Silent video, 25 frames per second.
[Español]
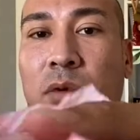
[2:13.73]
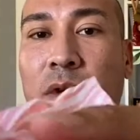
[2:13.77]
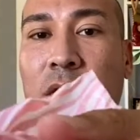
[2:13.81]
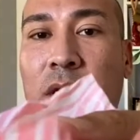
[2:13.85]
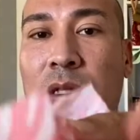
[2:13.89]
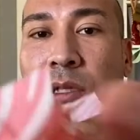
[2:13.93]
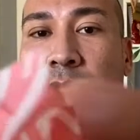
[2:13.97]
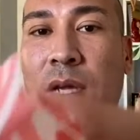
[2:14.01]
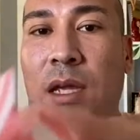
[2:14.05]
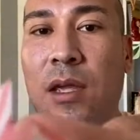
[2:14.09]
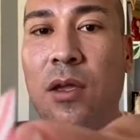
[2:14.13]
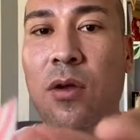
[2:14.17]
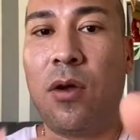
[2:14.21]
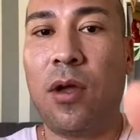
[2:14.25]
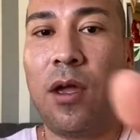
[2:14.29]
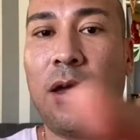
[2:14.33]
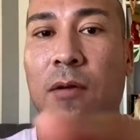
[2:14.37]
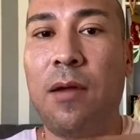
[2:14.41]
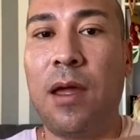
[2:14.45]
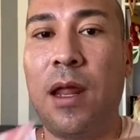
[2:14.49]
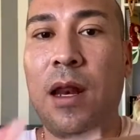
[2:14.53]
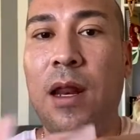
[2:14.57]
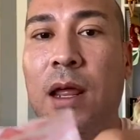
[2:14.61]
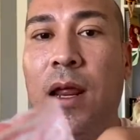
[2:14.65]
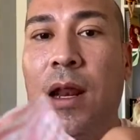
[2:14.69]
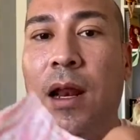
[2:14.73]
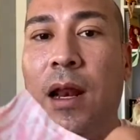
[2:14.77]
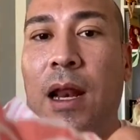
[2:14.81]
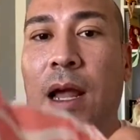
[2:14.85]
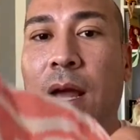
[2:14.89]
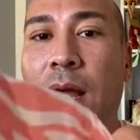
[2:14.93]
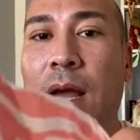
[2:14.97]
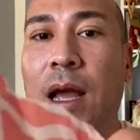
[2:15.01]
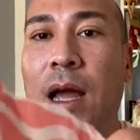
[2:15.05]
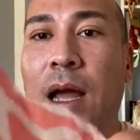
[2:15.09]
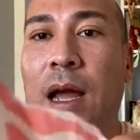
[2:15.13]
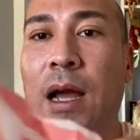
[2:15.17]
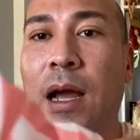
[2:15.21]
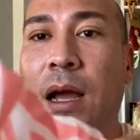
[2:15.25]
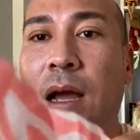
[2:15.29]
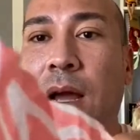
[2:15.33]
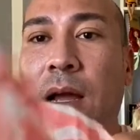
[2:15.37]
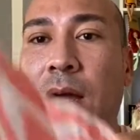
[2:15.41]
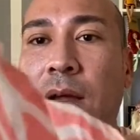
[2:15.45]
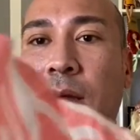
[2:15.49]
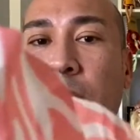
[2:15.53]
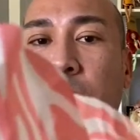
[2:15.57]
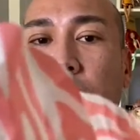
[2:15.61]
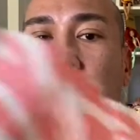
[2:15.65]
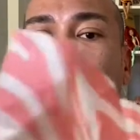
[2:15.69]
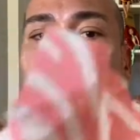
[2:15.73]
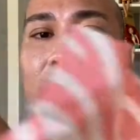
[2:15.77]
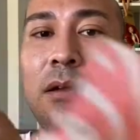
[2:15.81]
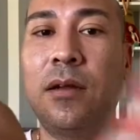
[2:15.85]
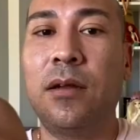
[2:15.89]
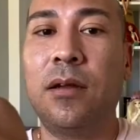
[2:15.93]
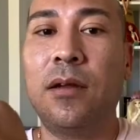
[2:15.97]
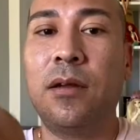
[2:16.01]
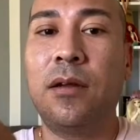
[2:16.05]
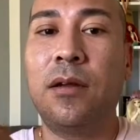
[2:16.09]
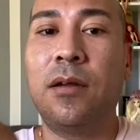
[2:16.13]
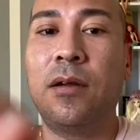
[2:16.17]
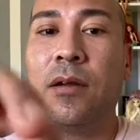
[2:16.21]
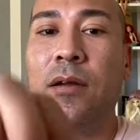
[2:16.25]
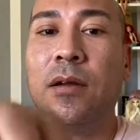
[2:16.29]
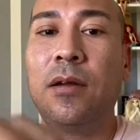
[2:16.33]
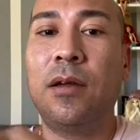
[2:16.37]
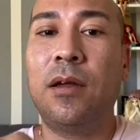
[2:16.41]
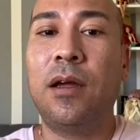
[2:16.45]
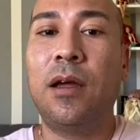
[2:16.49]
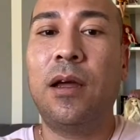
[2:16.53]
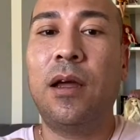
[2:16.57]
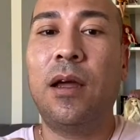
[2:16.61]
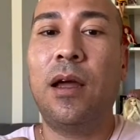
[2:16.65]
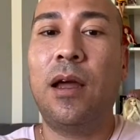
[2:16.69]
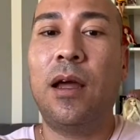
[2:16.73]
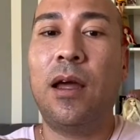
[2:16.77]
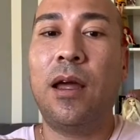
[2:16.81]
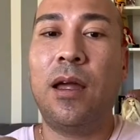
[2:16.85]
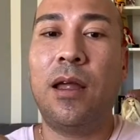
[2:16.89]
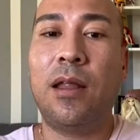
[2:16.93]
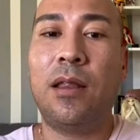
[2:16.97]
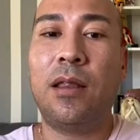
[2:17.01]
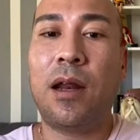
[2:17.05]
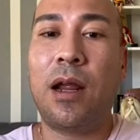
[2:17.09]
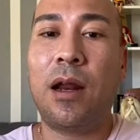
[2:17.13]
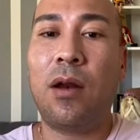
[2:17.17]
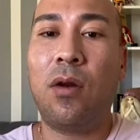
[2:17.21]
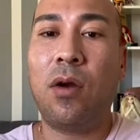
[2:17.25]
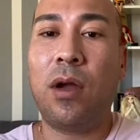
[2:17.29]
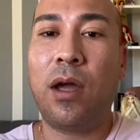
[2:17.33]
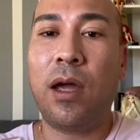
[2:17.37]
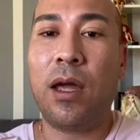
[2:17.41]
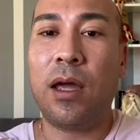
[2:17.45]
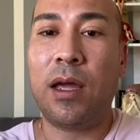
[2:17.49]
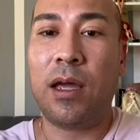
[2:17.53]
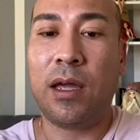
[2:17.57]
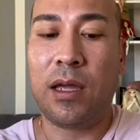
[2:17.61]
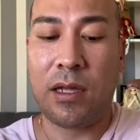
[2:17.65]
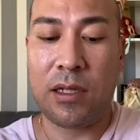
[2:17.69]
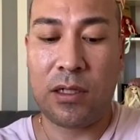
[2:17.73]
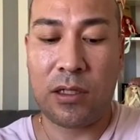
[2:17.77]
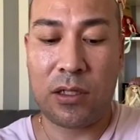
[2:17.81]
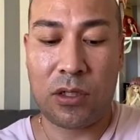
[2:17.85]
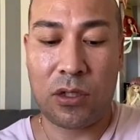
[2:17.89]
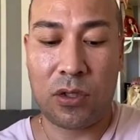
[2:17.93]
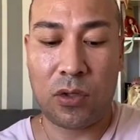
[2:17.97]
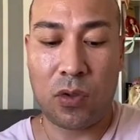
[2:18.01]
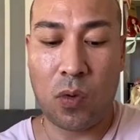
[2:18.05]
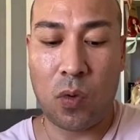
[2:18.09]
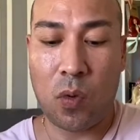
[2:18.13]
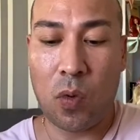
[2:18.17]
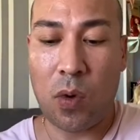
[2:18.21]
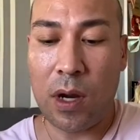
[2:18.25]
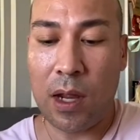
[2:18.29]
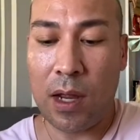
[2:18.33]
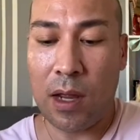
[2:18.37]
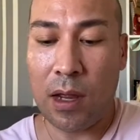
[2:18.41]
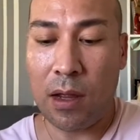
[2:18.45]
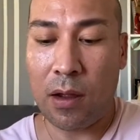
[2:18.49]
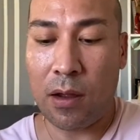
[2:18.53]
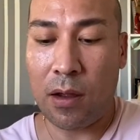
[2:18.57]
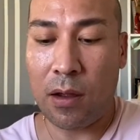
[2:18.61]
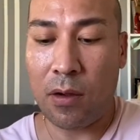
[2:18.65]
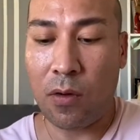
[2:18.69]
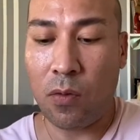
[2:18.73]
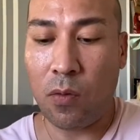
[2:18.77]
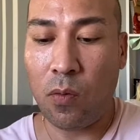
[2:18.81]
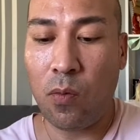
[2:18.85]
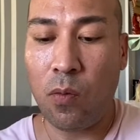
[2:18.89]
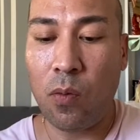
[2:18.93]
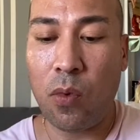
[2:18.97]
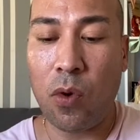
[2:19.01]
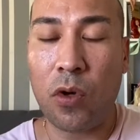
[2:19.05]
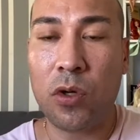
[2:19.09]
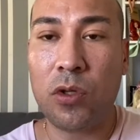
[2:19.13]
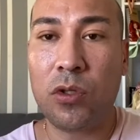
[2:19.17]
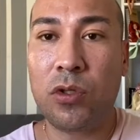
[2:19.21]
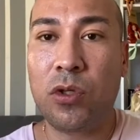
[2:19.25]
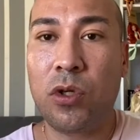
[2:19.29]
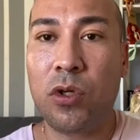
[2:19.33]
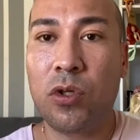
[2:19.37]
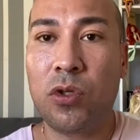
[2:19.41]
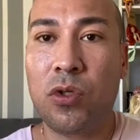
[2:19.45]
diseño que viene la caja. Y trae lo que es una, un bolso